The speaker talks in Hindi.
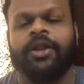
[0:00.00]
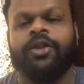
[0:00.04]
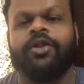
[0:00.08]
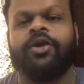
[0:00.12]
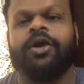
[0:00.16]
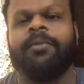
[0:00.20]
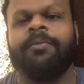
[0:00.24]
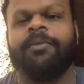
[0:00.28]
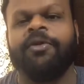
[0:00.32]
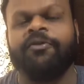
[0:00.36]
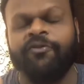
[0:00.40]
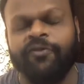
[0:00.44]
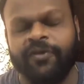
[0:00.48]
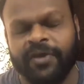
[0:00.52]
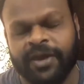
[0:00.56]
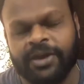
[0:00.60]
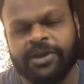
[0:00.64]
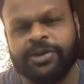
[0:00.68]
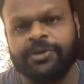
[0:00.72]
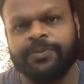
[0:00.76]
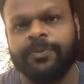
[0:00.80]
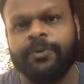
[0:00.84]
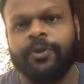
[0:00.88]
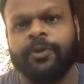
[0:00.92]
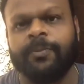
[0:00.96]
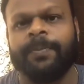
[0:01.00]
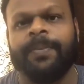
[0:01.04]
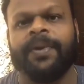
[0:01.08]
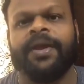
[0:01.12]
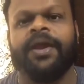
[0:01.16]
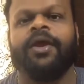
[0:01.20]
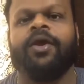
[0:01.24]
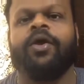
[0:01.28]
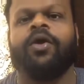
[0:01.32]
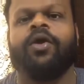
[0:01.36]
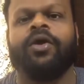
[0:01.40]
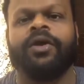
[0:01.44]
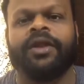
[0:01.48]
तो हमें फेसबुक
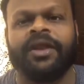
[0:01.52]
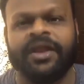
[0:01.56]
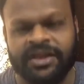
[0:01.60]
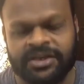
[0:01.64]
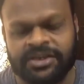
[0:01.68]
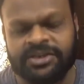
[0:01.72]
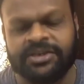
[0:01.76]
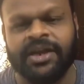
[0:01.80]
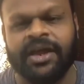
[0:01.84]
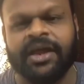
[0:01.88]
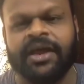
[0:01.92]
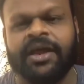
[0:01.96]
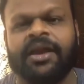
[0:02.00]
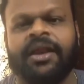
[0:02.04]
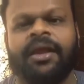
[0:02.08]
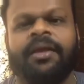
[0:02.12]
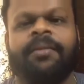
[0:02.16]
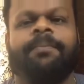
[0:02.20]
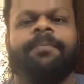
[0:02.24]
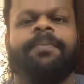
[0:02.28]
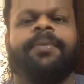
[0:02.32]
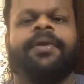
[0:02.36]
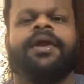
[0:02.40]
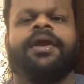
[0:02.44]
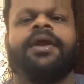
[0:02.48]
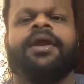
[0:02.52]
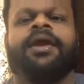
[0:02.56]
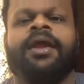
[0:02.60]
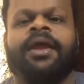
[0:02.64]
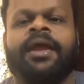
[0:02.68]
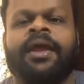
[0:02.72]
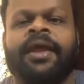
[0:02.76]
पे और इंस्टाग्राम पे